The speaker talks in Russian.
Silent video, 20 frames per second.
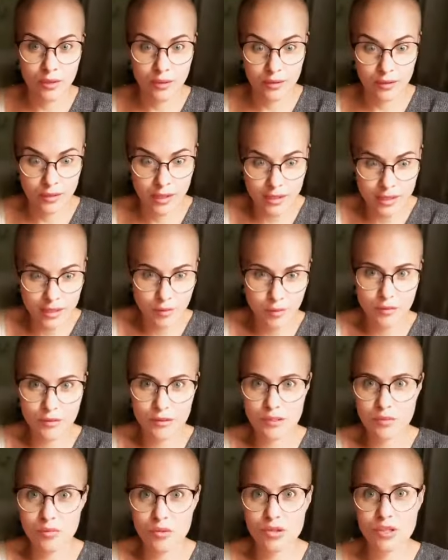и дать ему
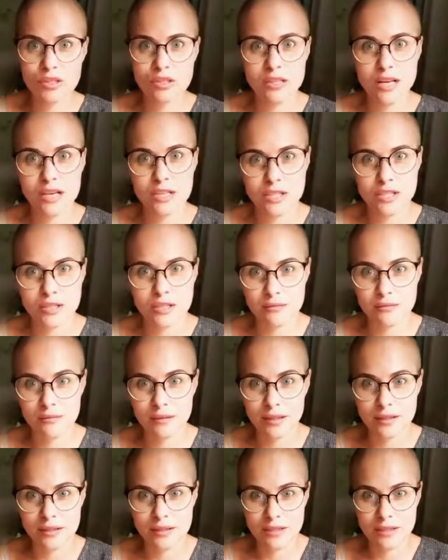возможность дальше
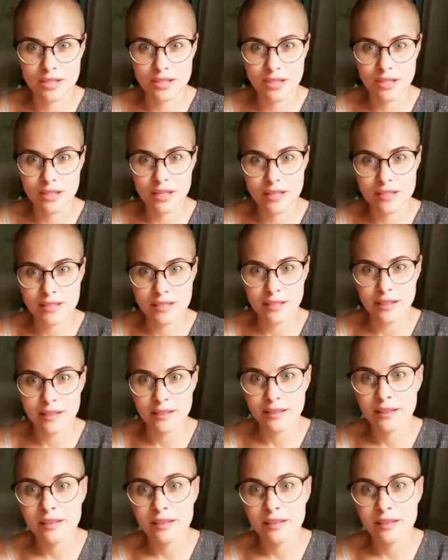развиваться. Это же классно.